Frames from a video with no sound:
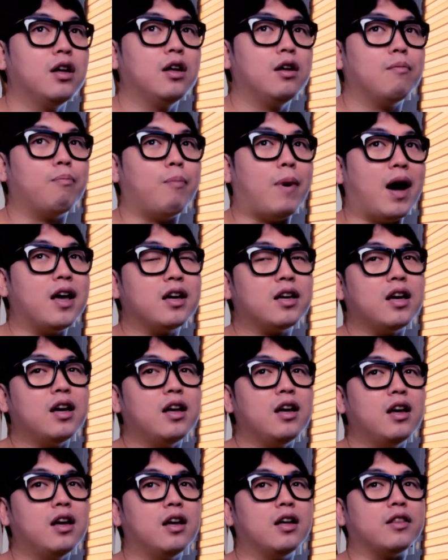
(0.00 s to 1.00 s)

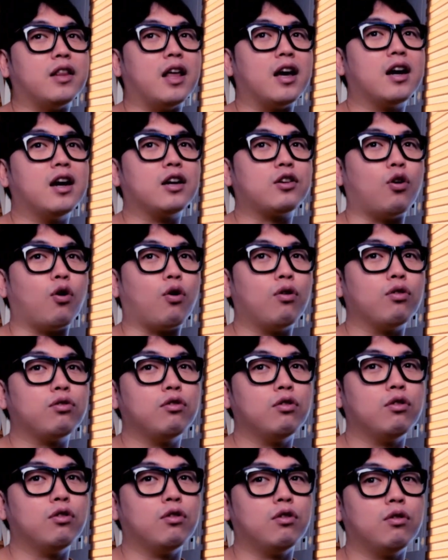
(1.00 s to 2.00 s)
만약에 내가
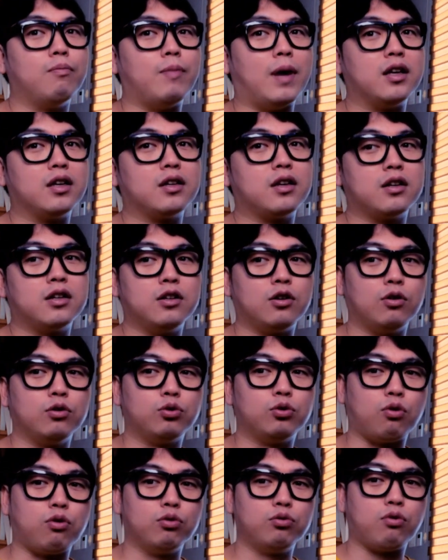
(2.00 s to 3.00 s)
겪었던 만약에 그런 조선족